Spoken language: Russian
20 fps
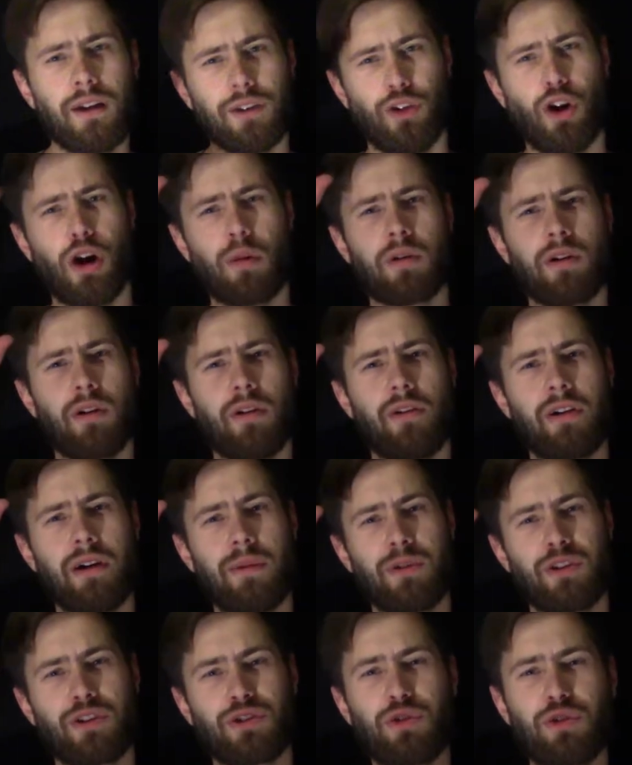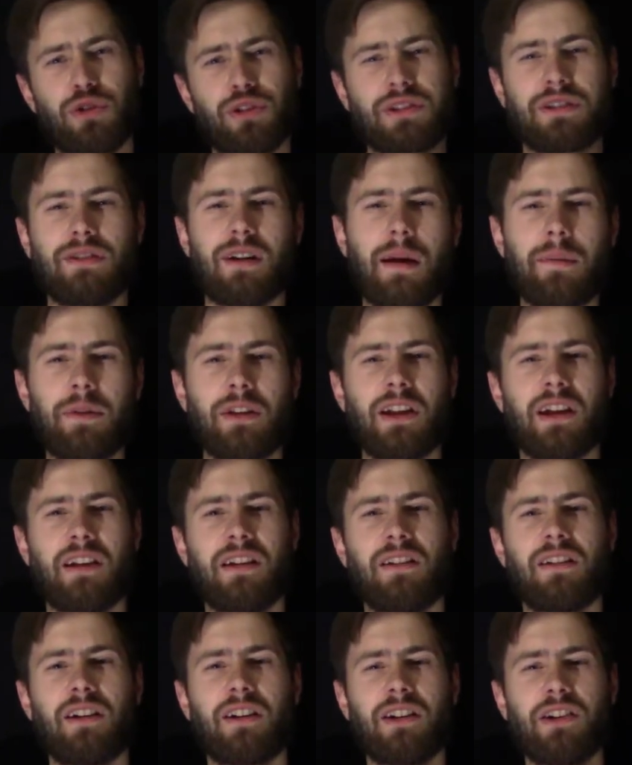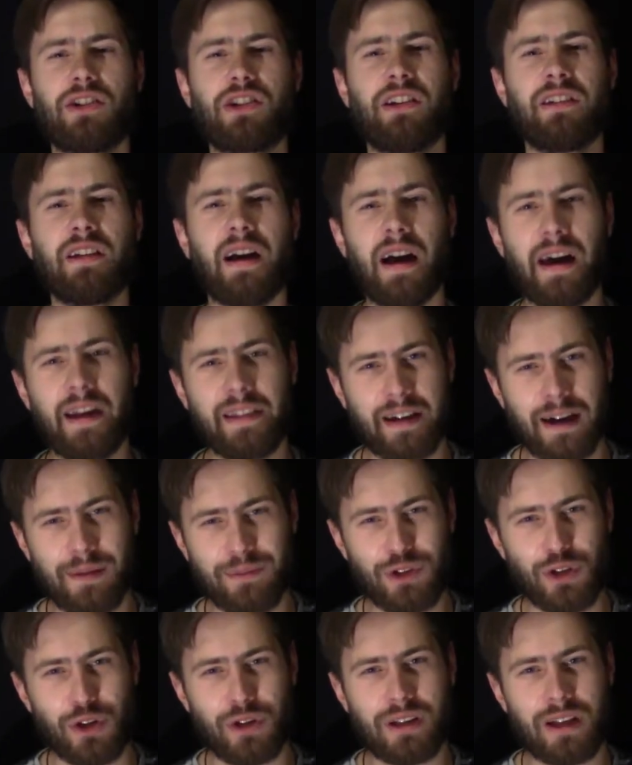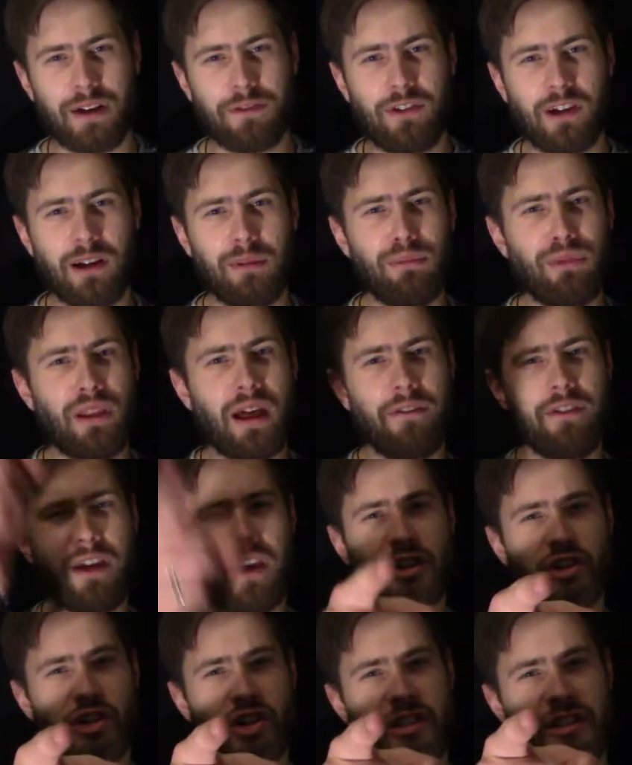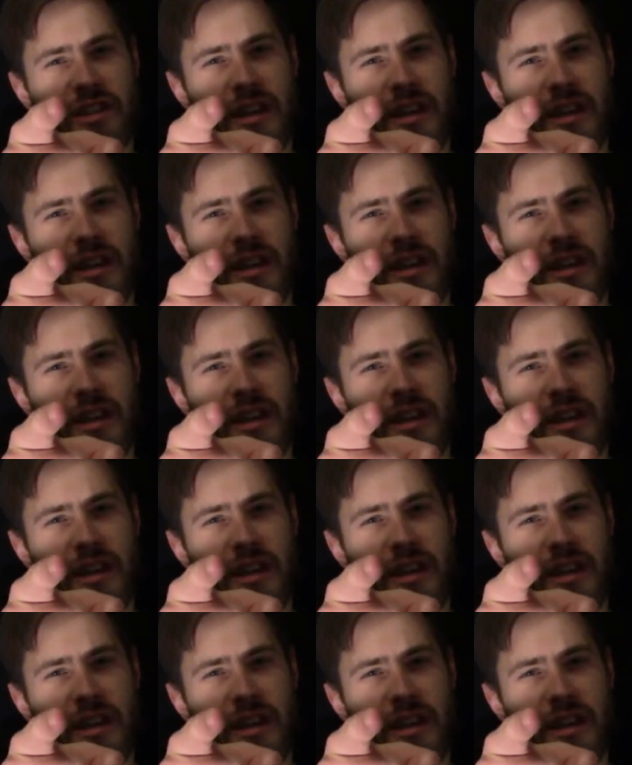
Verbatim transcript: Доброго времени суток, с вами Данила Рыжкин, а это обзор на фильм «Новейший